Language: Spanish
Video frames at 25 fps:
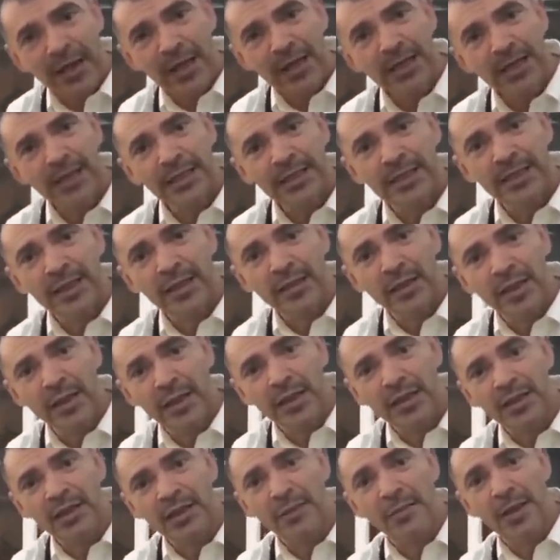y si sienten
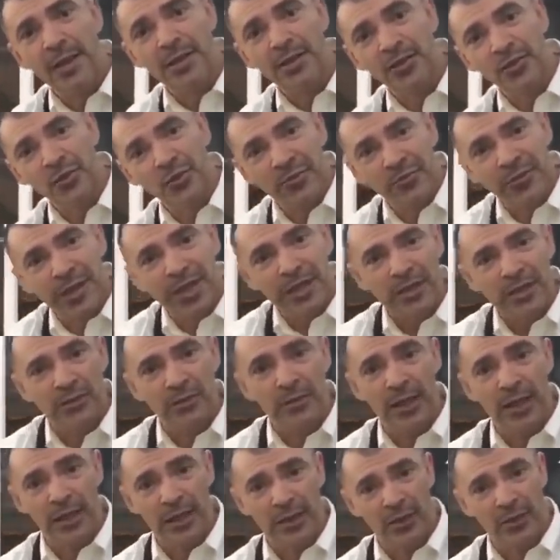que está más dura en una
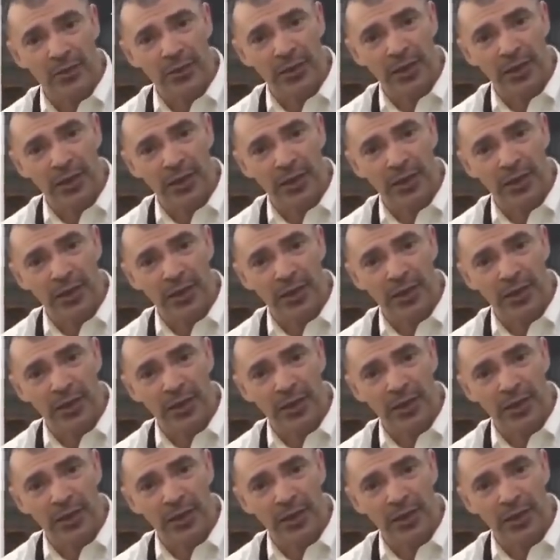zona que en